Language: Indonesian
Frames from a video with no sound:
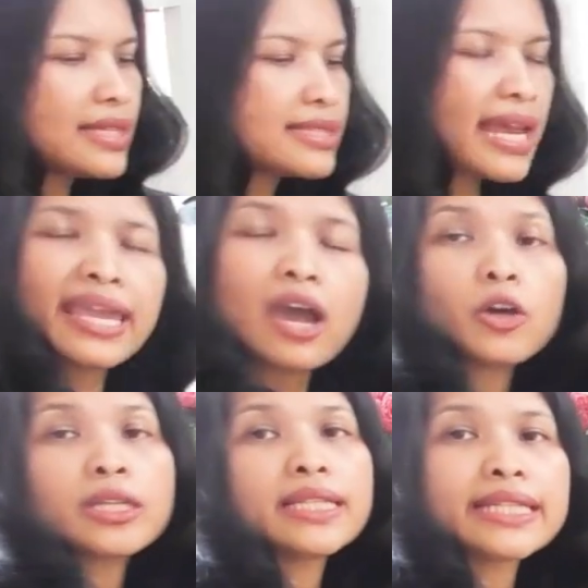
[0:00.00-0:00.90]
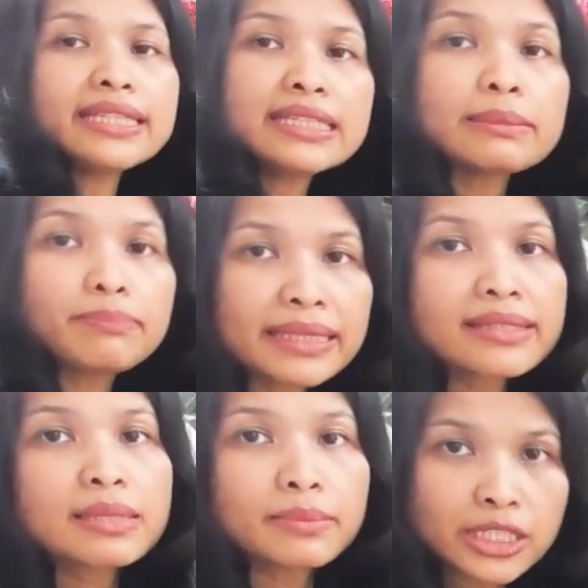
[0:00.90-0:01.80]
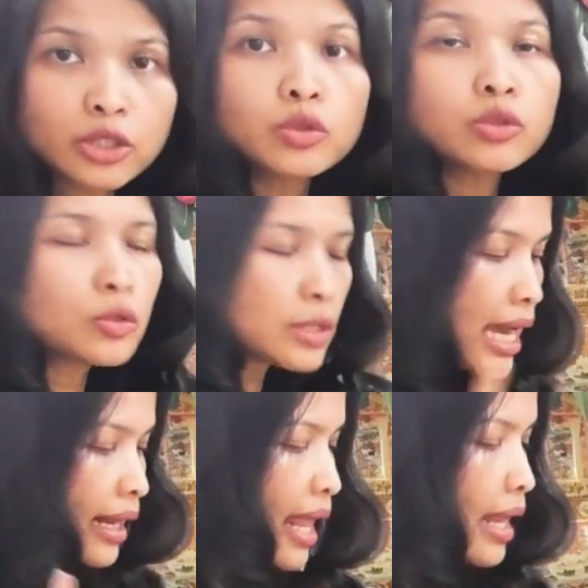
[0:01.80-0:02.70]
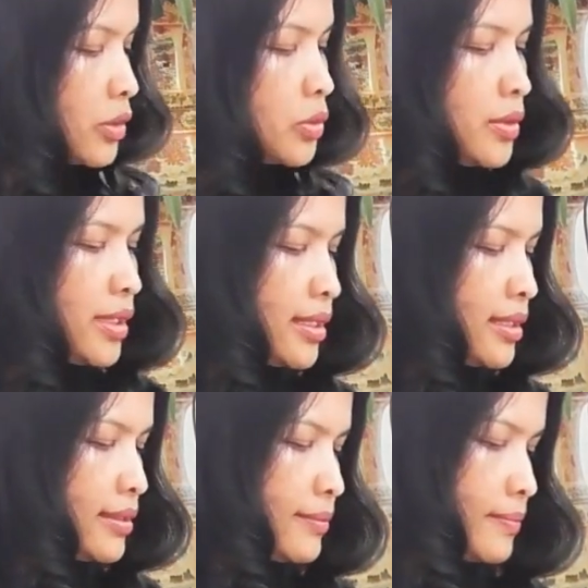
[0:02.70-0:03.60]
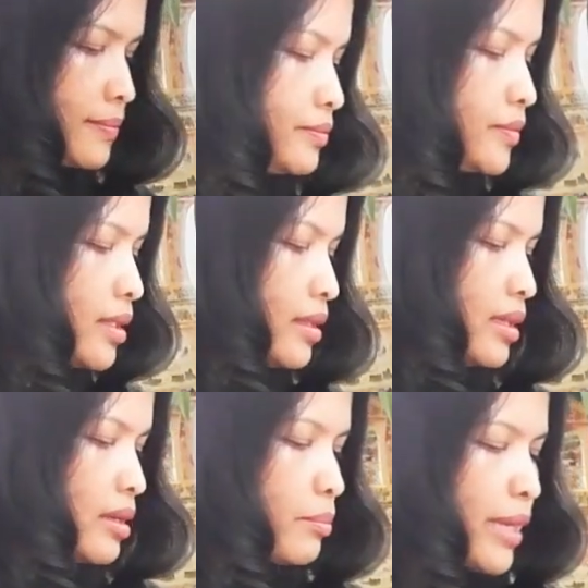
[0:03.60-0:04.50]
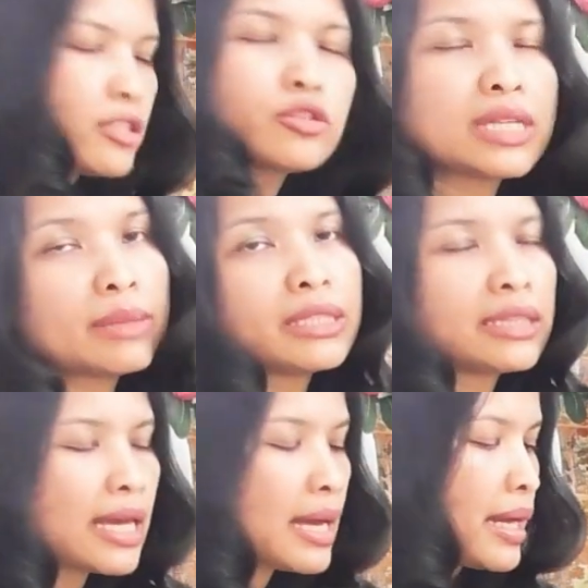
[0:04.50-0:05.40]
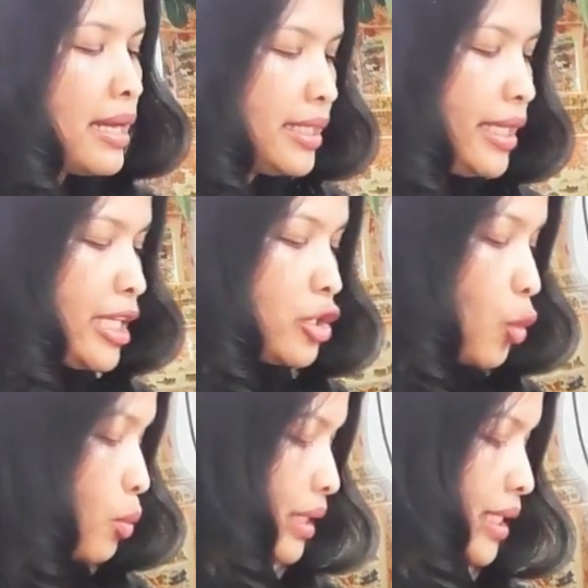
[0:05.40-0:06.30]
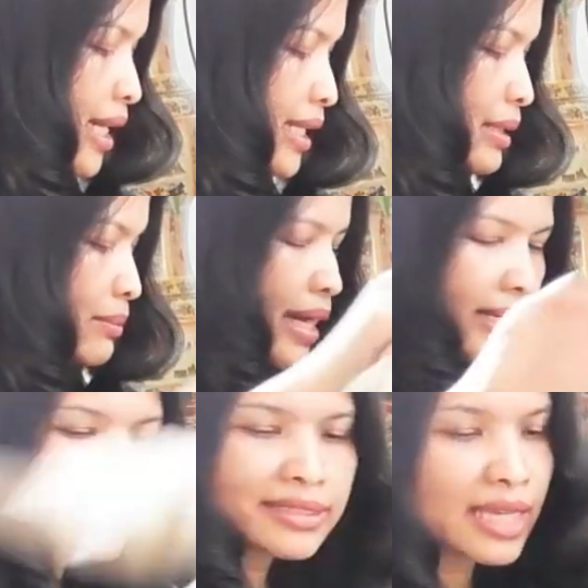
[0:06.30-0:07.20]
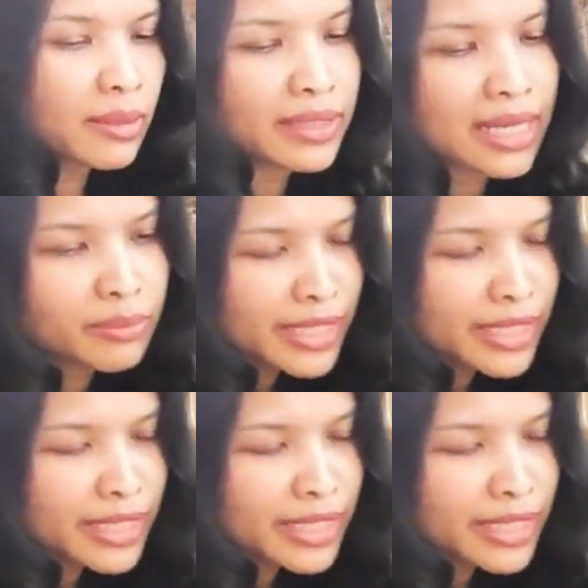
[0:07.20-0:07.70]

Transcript: Saya order ini tepat seminggu yang lalu. Matt sudah minta Indomie dari kemarin. Saya bilang